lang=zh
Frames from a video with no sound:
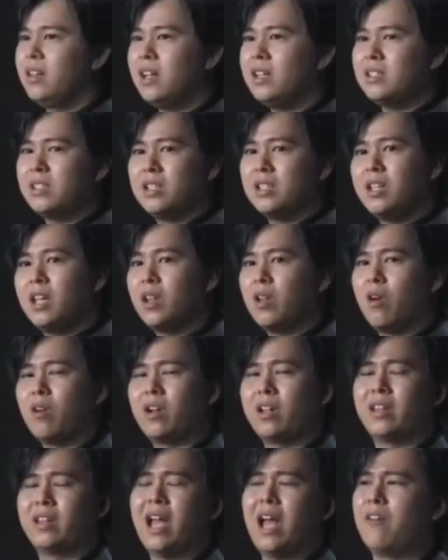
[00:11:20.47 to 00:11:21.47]
那今天呢，我
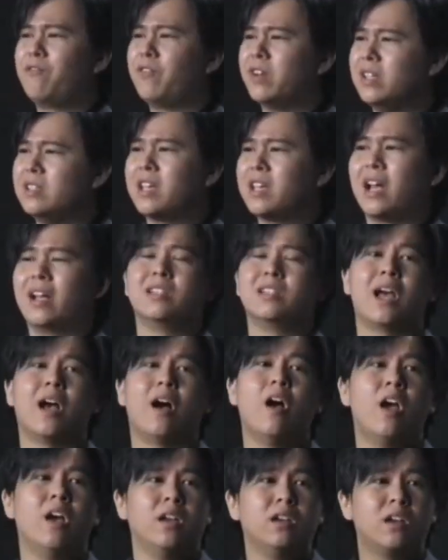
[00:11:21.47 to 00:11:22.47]
跟大家分享一
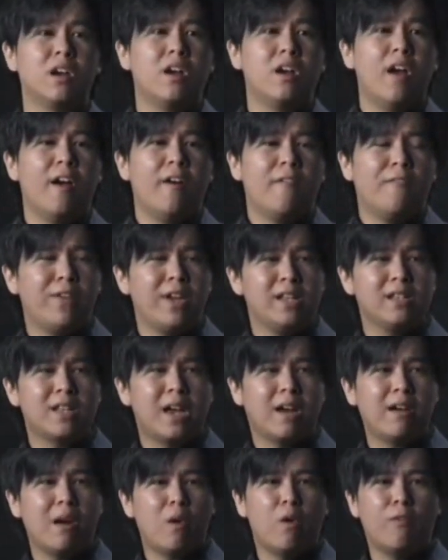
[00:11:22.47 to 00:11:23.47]
下一个非
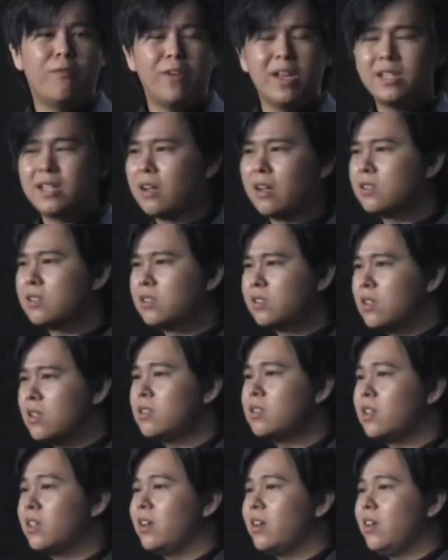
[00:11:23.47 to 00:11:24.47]
常让我非常
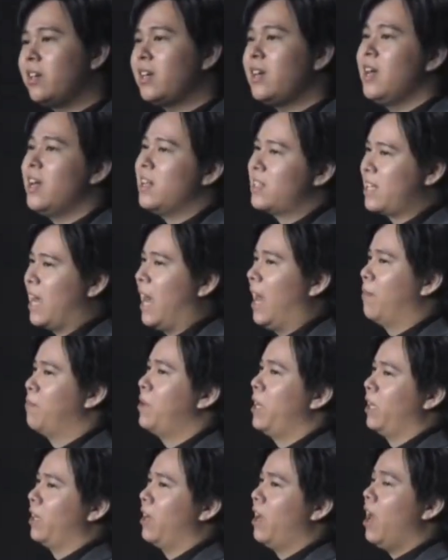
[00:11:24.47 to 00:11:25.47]
震惊的一个产
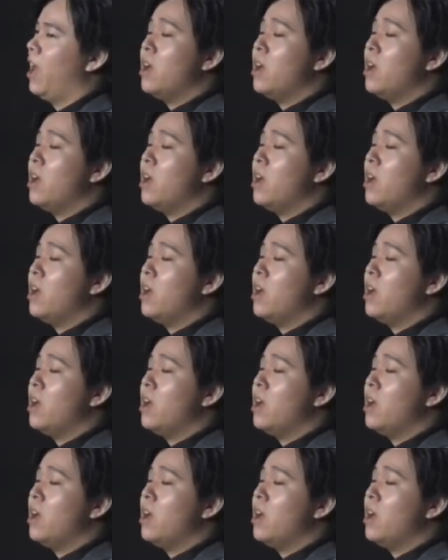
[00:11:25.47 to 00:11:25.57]
品。